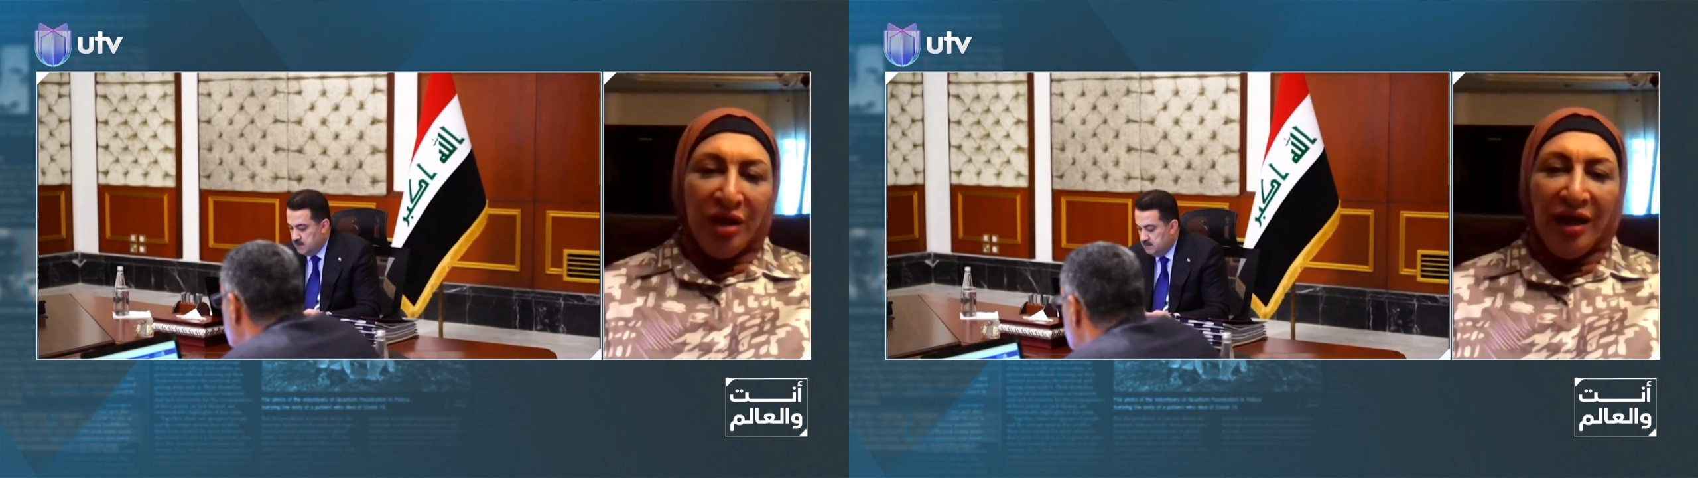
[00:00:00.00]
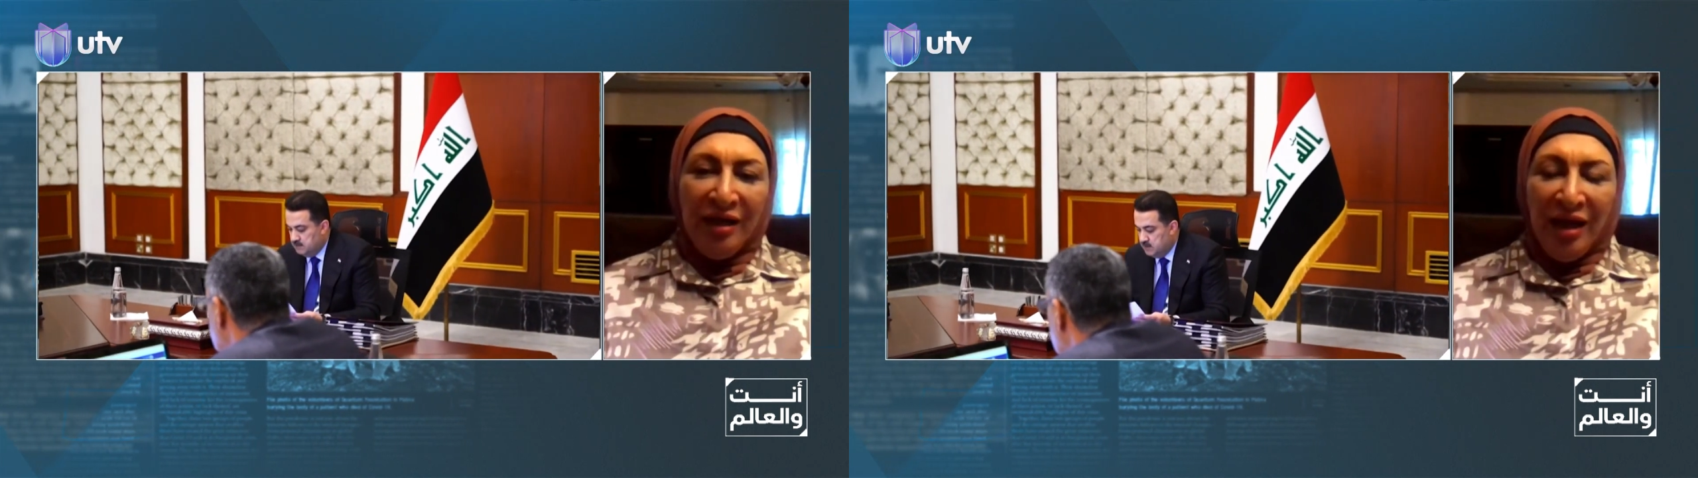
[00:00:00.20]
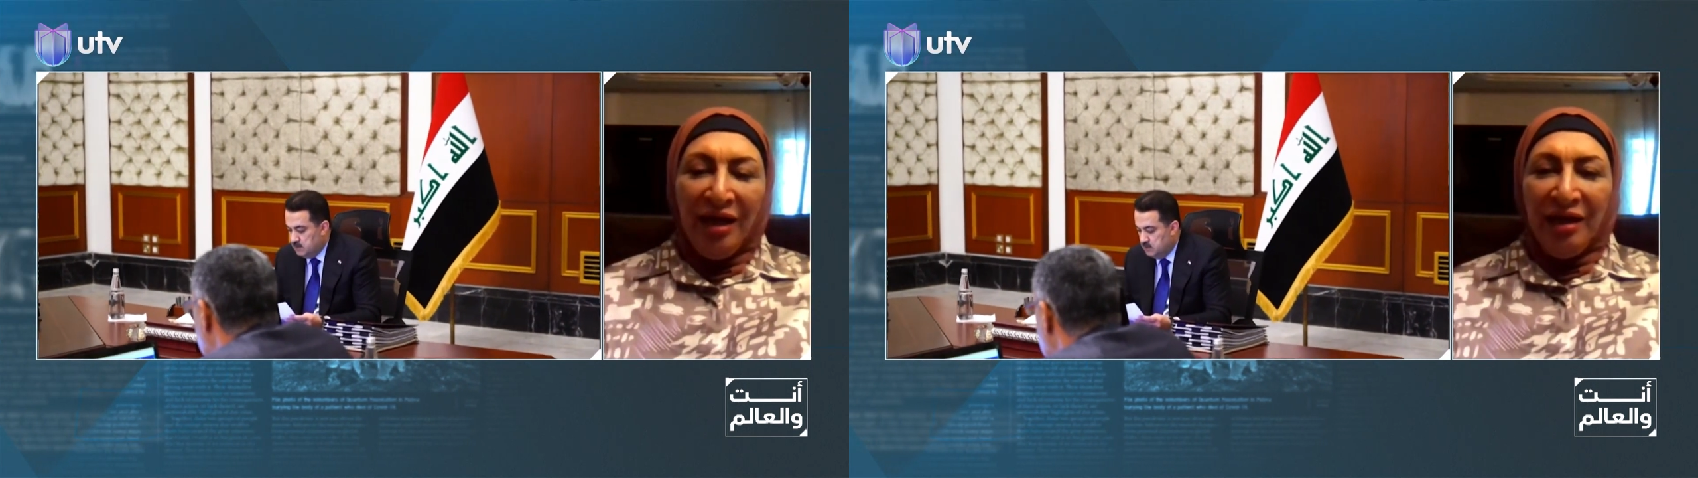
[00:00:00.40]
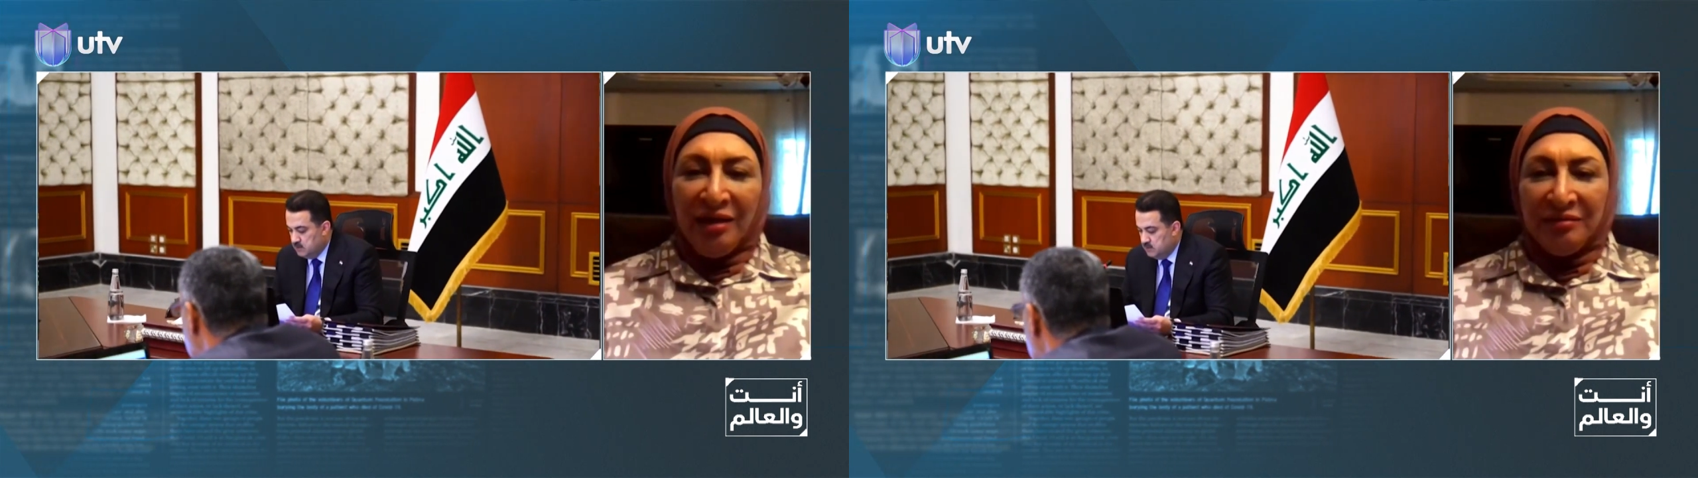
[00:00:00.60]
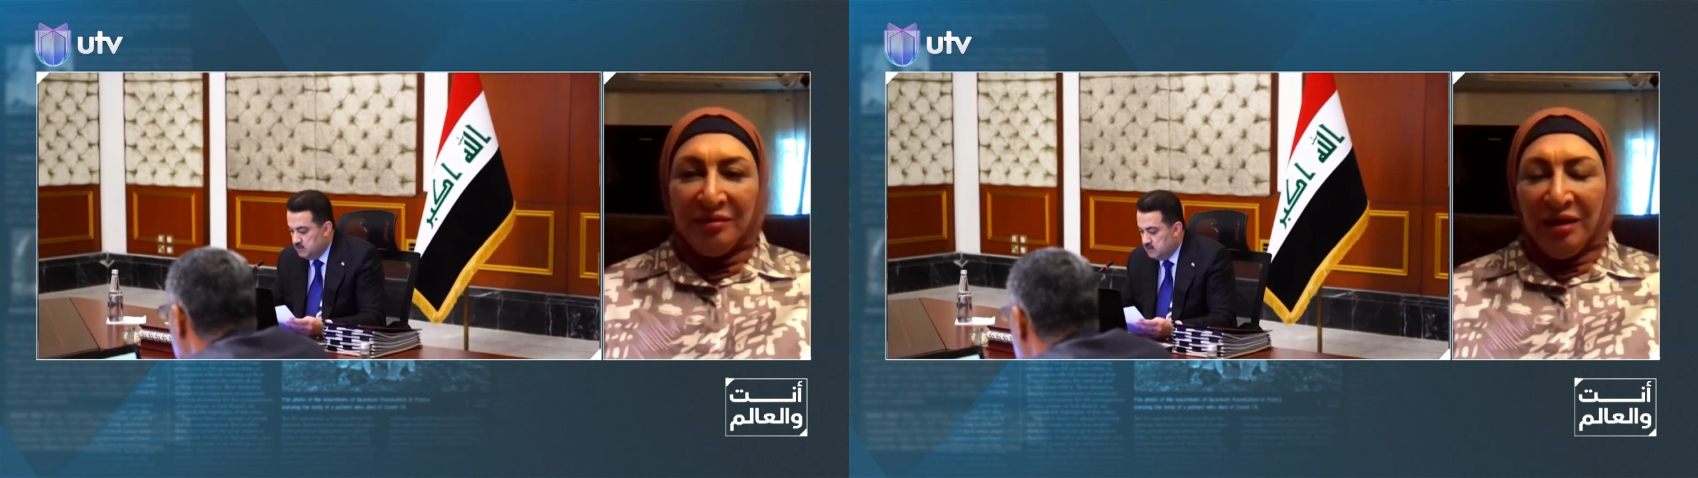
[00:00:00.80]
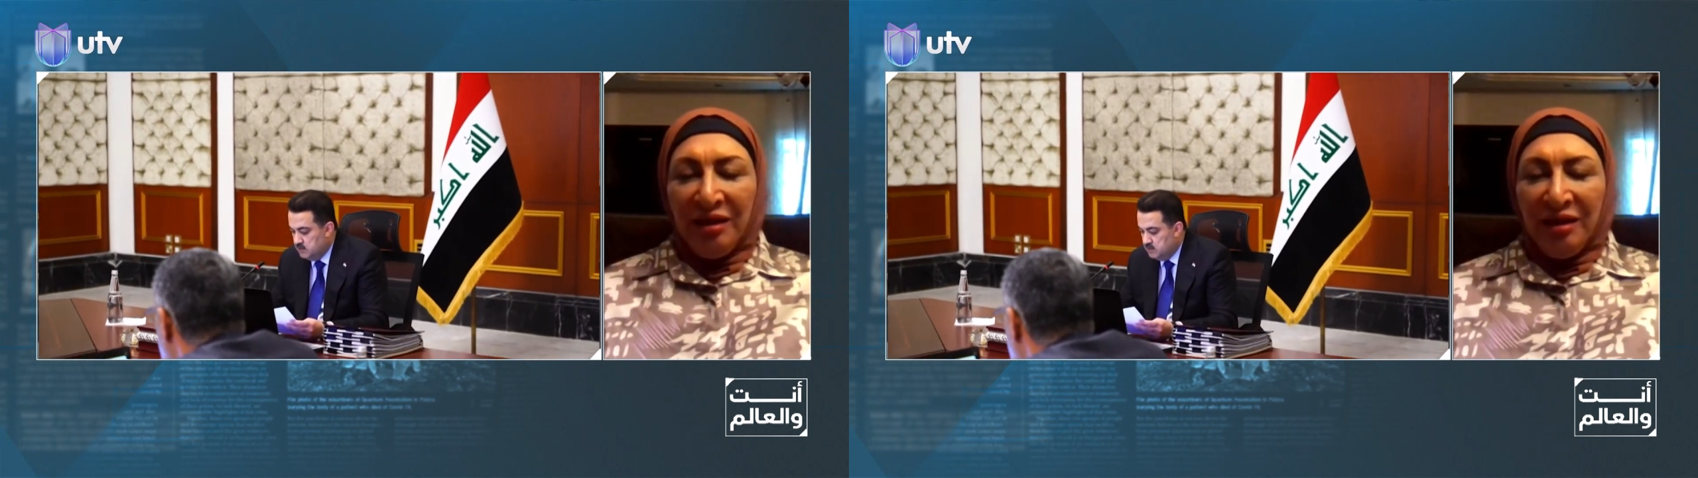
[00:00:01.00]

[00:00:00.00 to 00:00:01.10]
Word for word: على أن